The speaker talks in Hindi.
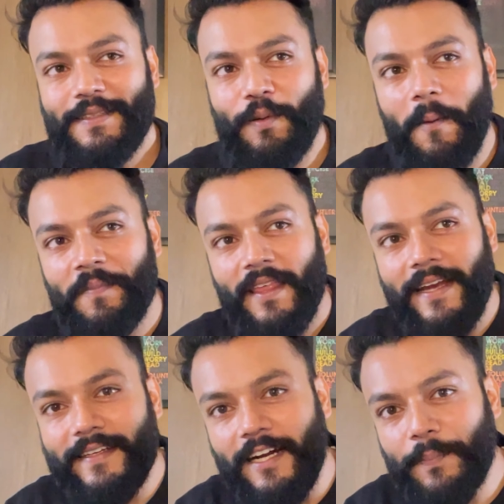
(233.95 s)
जब आप
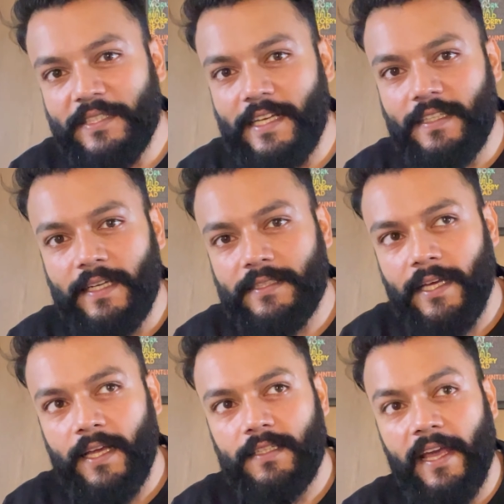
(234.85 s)
इंटरनेट पर सेल्स देखते
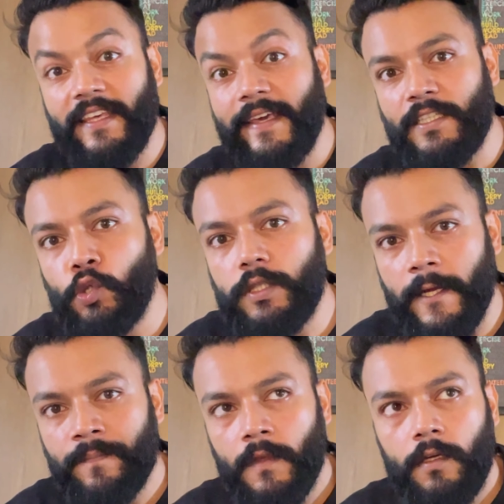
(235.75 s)
हैं नाइकी के
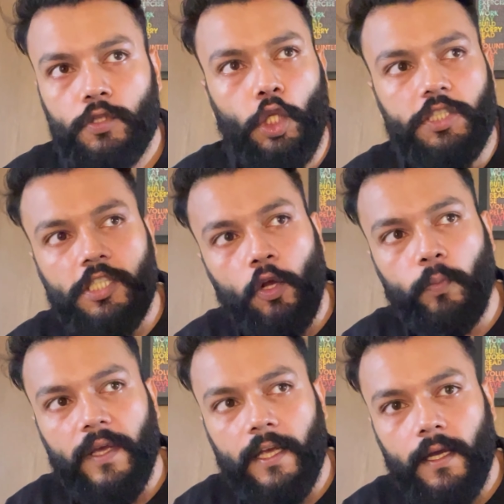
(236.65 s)
जूते दस हजार
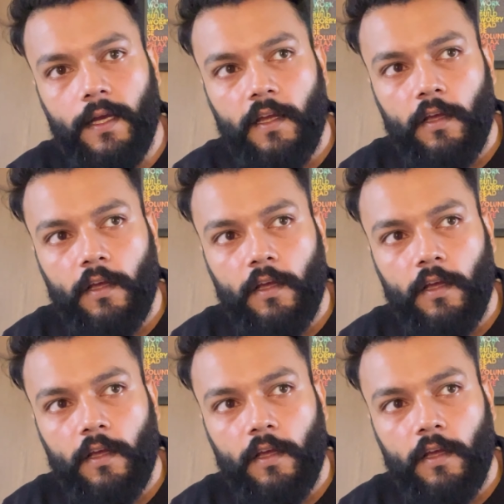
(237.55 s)
रुपए के हैं